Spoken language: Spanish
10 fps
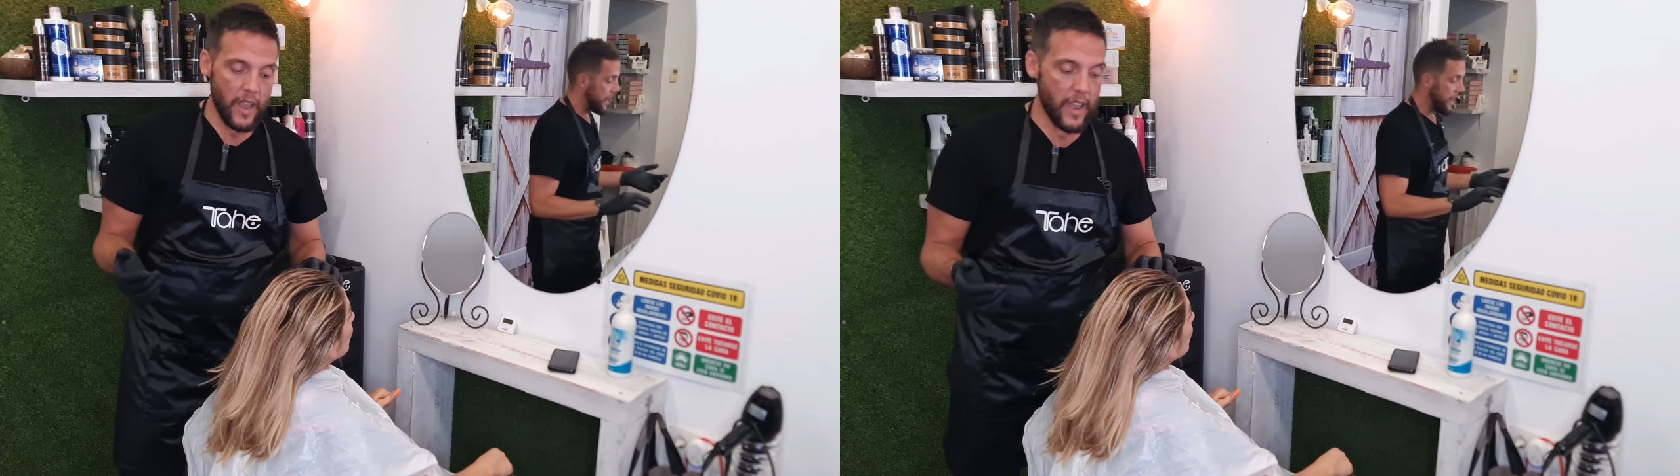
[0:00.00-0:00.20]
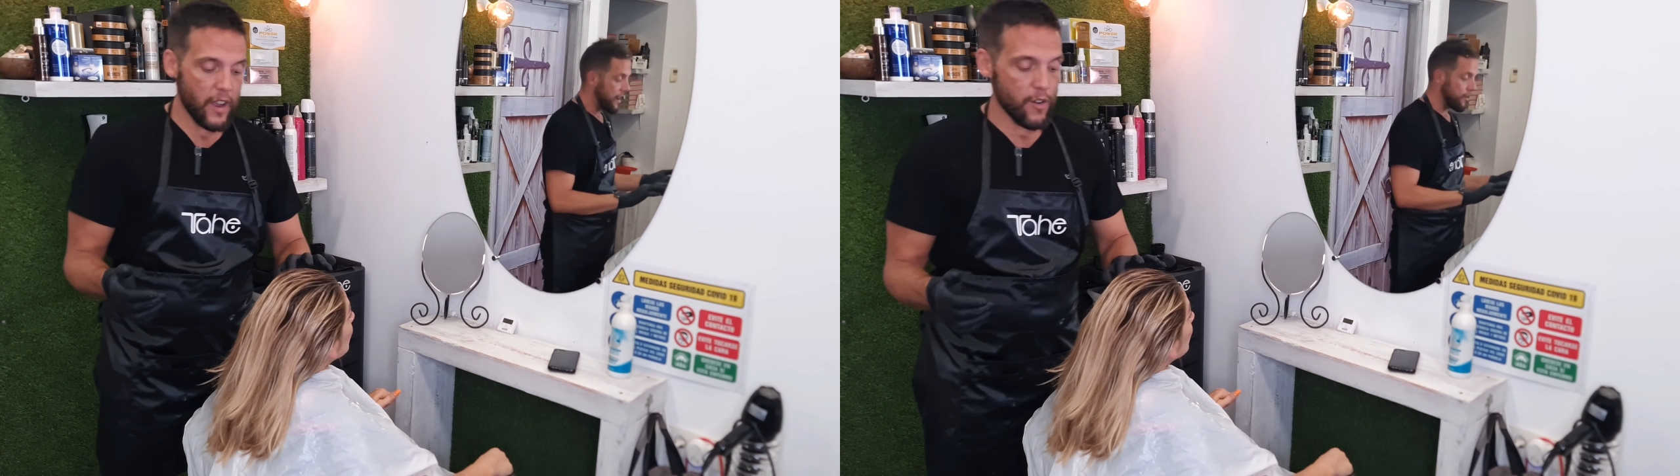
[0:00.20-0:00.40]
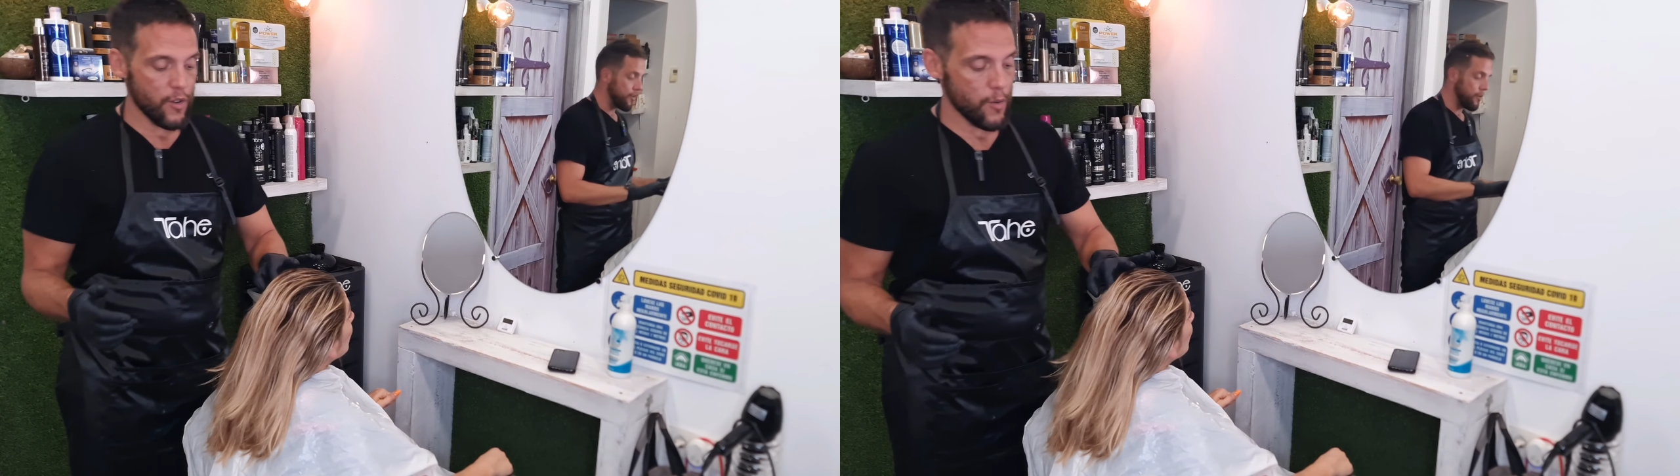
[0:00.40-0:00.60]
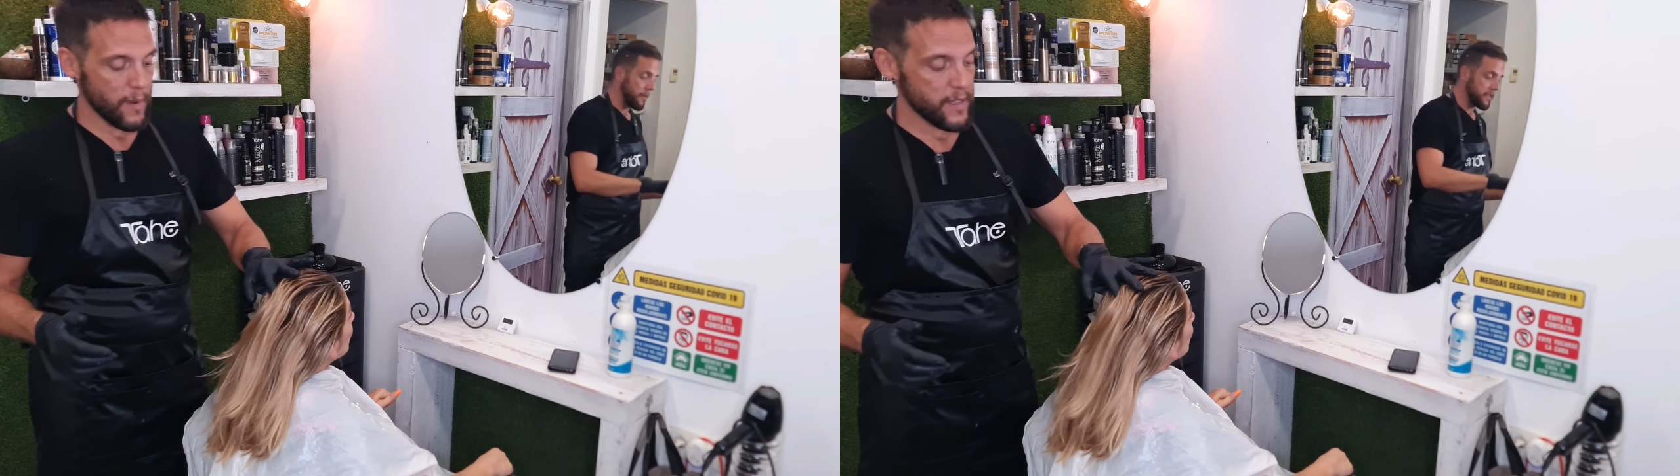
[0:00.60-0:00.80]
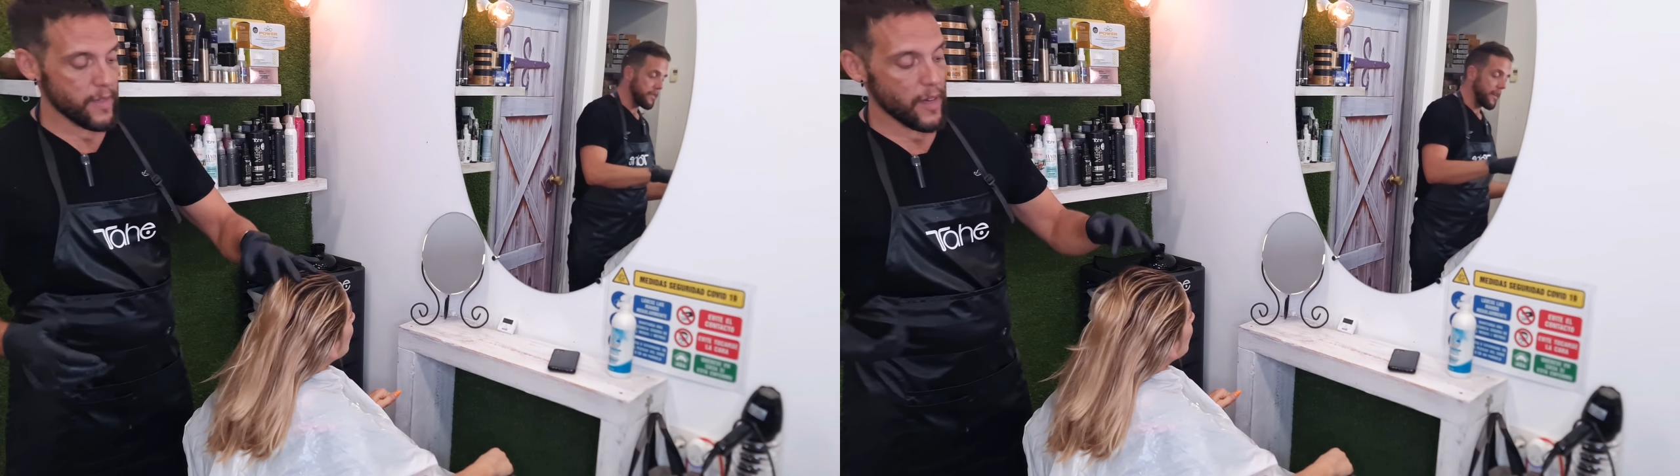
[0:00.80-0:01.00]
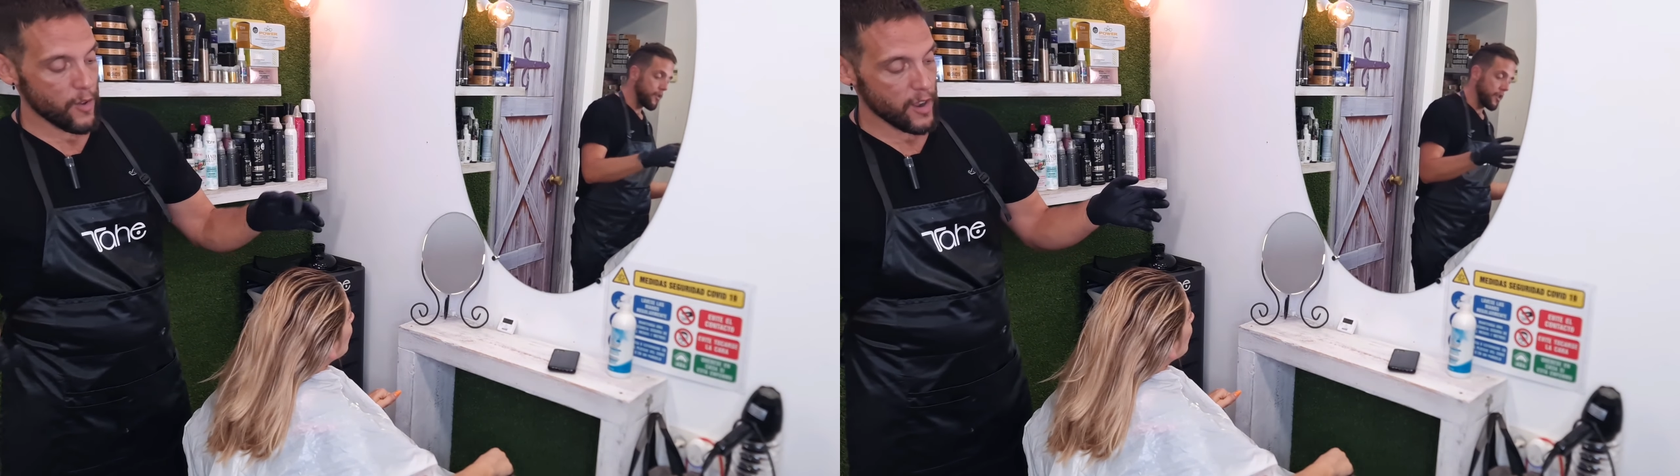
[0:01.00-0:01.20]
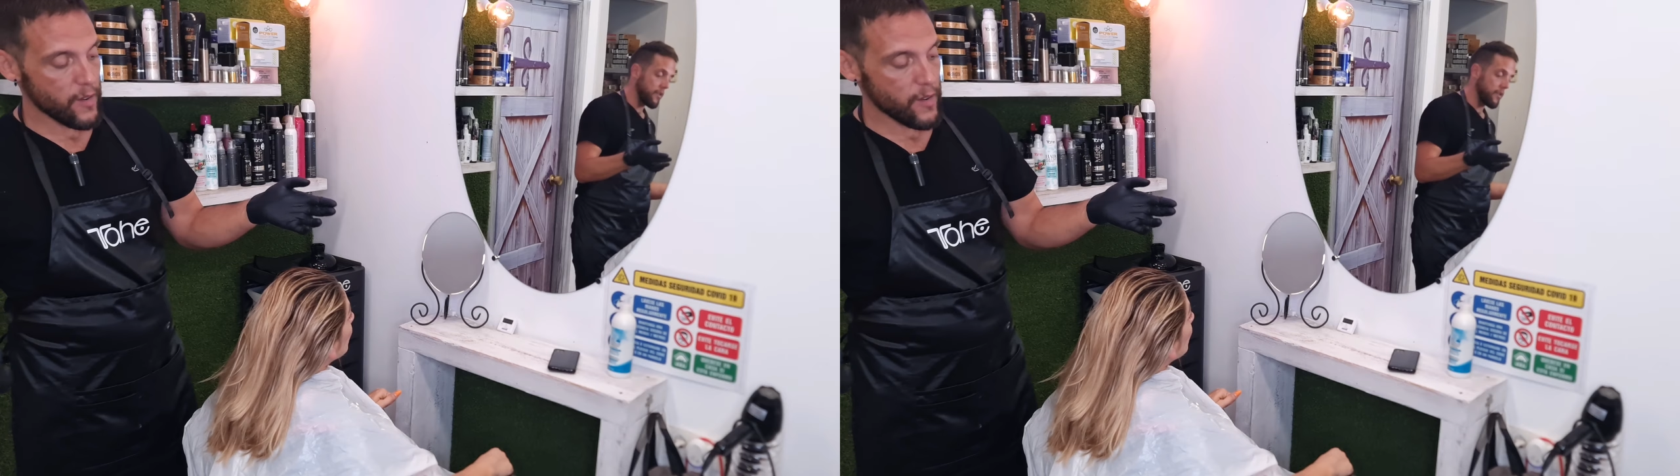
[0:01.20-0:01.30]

eh, con los matizadores,